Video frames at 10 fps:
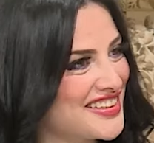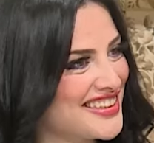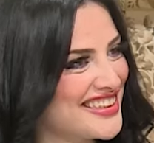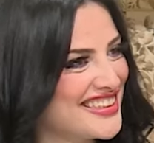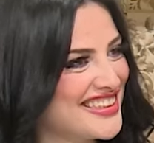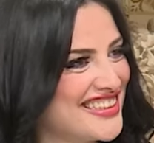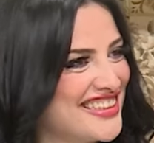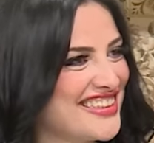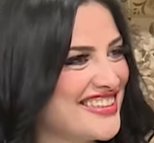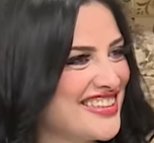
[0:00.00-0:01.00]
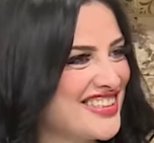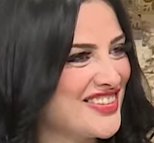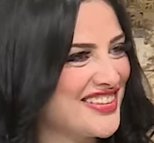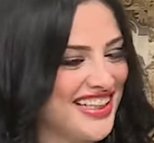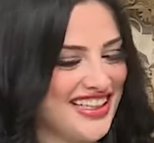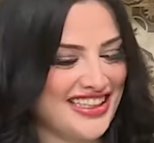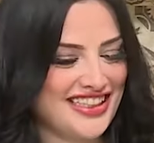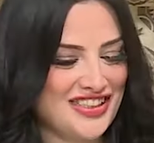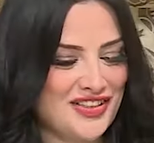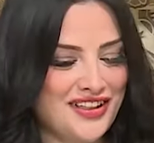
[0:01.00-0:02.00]
انا اتشرفت بحضرتك شكرا ليكي
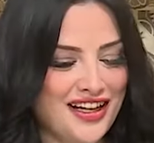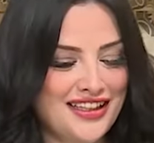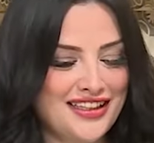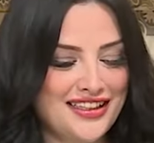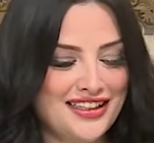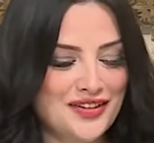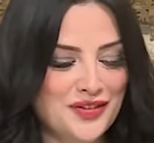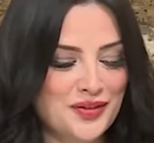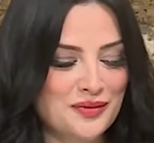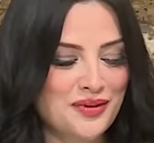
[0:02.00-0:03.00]
شكرا ليكي يا دكتور